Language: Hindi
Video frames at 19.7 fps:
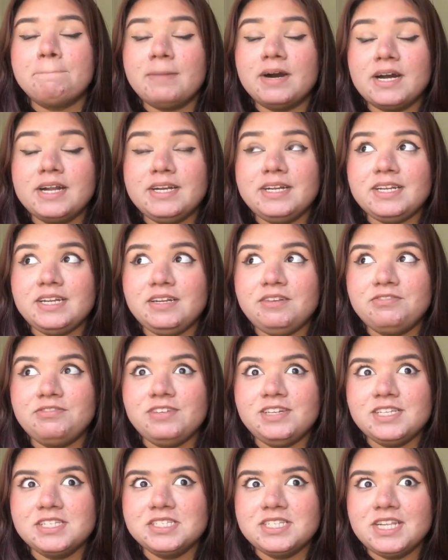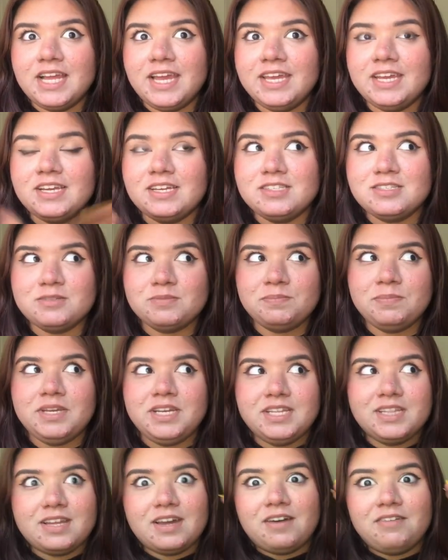बट इट फील्स लाइक इट्स
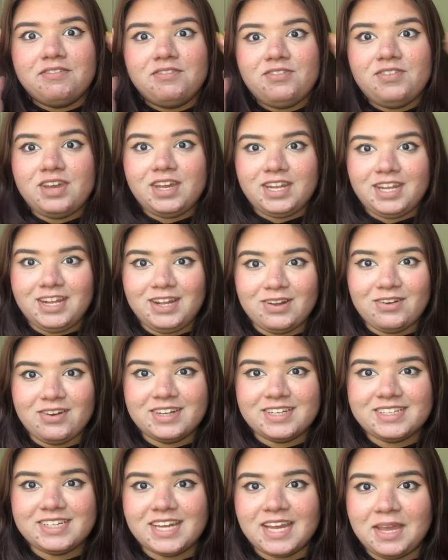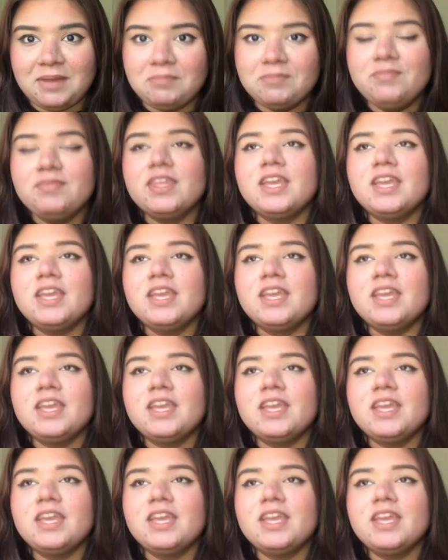बीन अ वेरी लॉन्ग टाइम